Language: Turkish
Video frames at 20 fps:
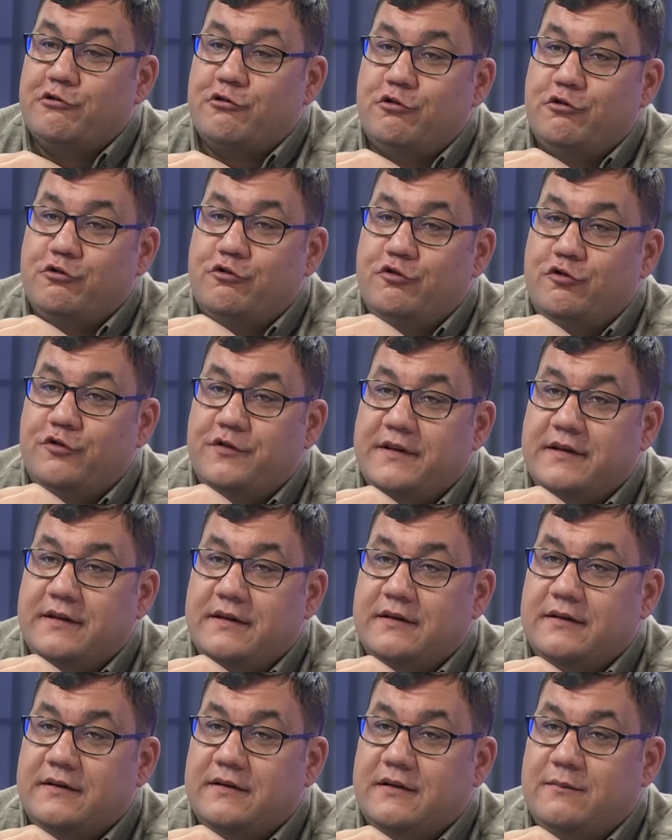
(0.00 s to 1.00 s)
olduğunda
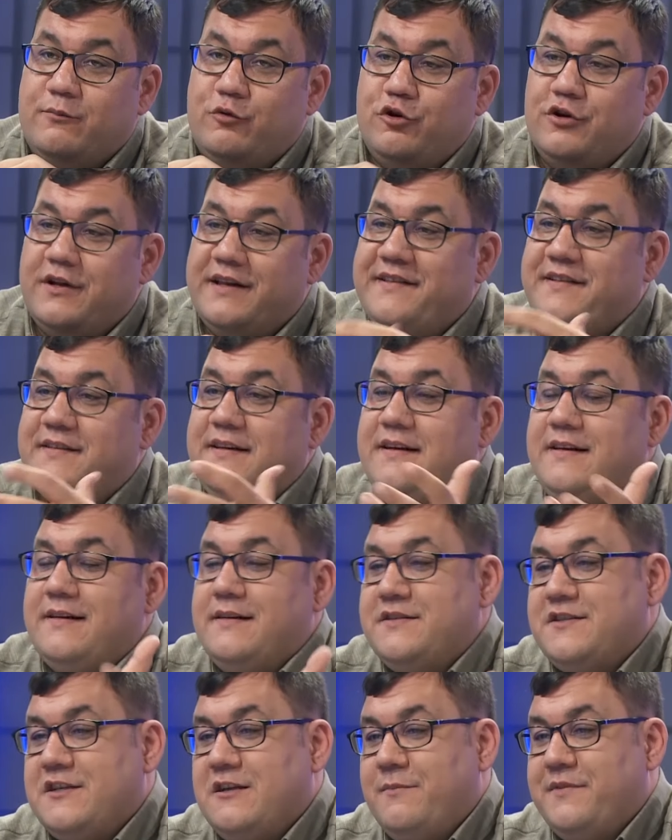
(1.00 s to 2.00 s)
e, bunu nasıl ele
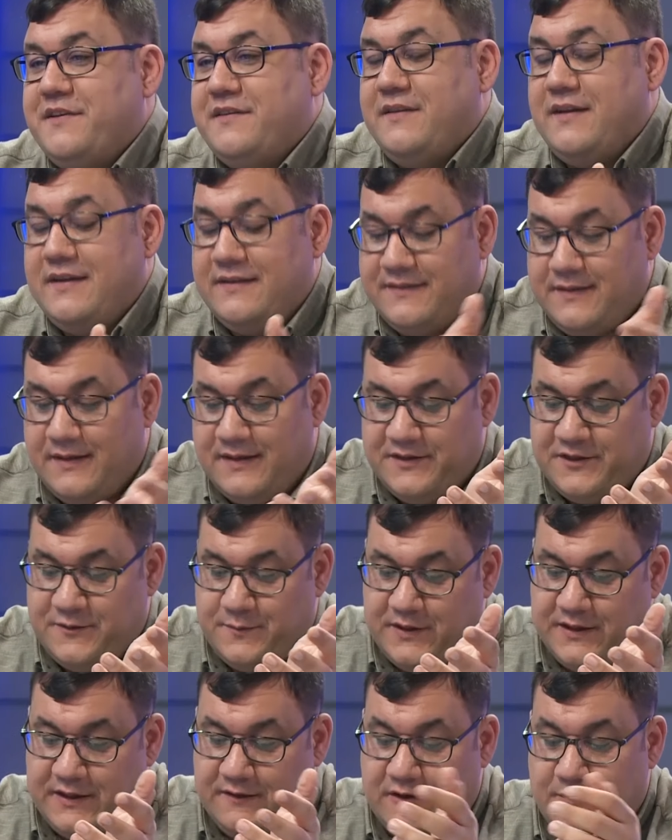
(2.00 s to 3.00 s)
alacağımıza dair
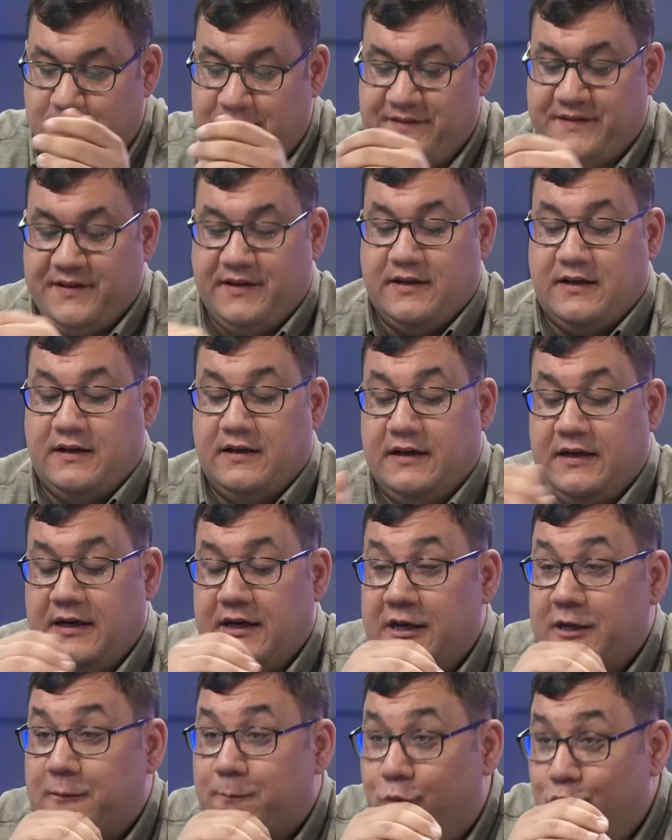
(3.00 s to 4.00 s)
tartışmalar var. Mesela
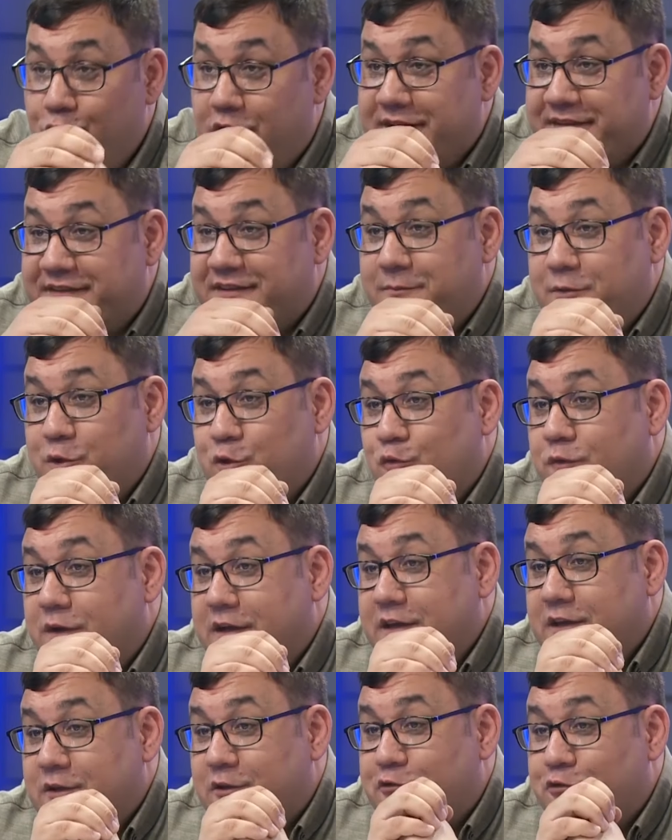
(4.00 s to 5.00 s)
bunu aslında bir
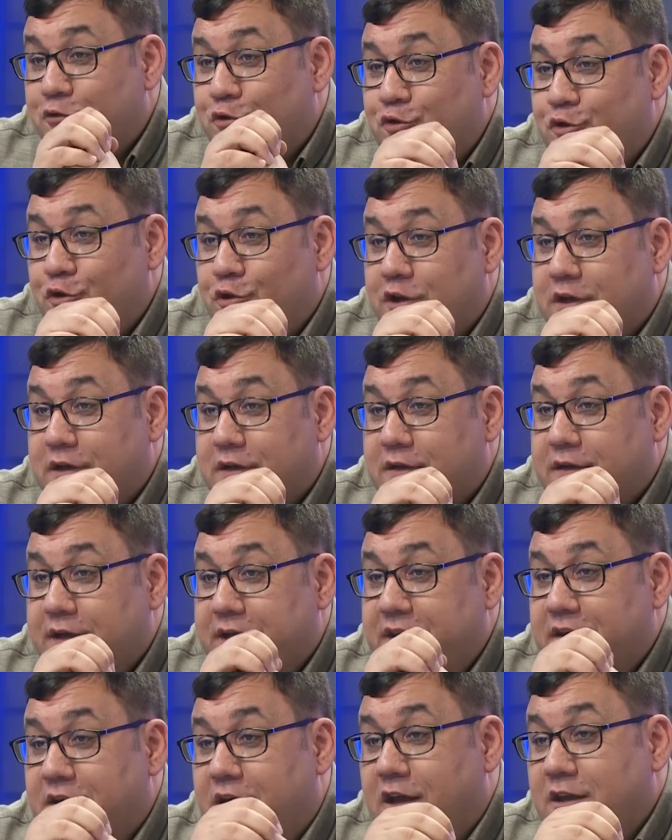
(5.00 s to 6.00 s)
güvenlik sorunu olarak
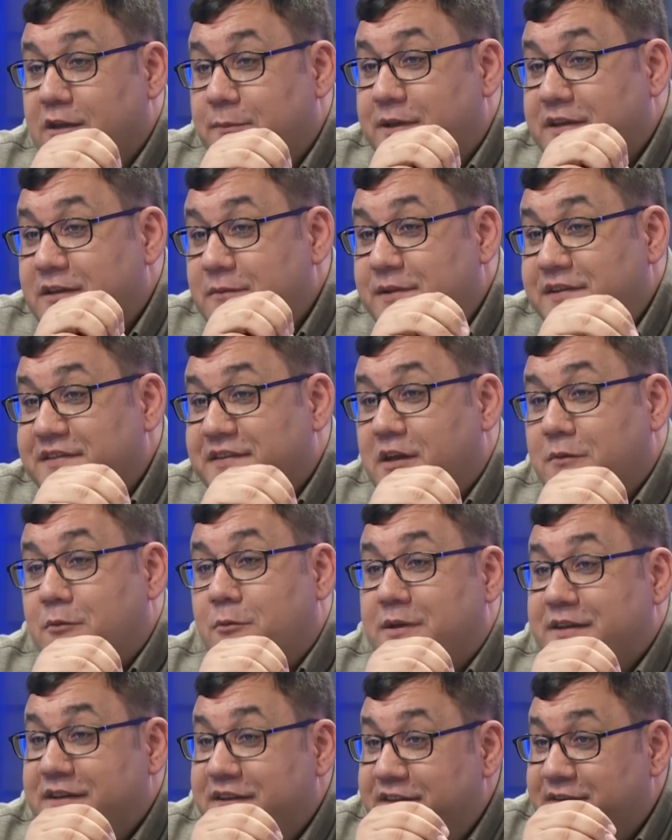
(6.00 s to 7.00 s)
ele almalı mıyız,
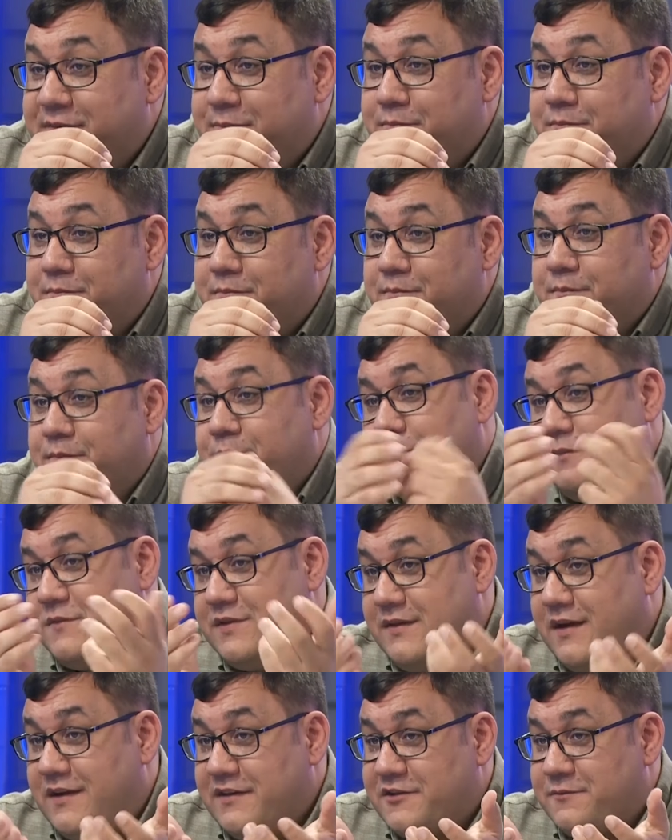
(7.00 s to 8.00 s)
almamalıyız
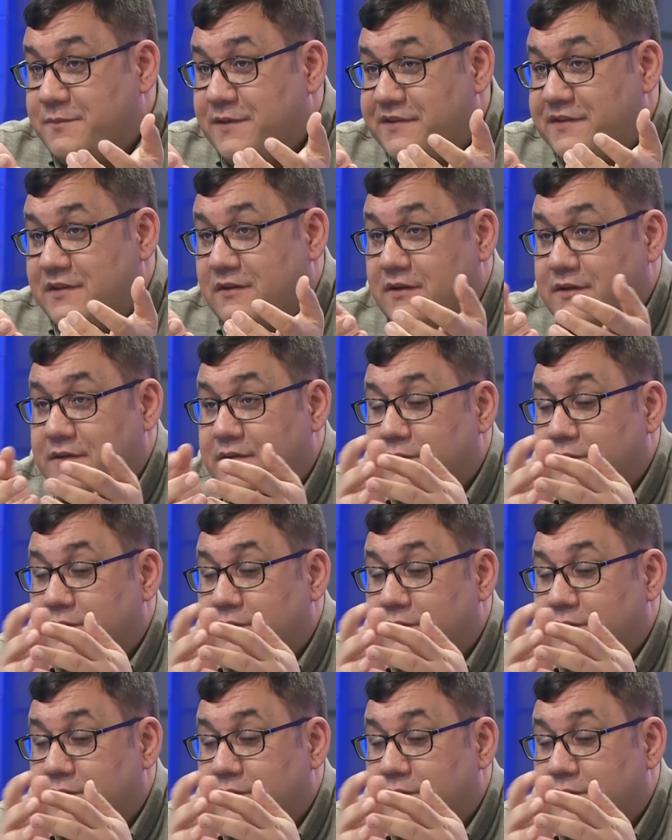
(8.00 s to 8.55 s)
tartışması evet, da var. Aslında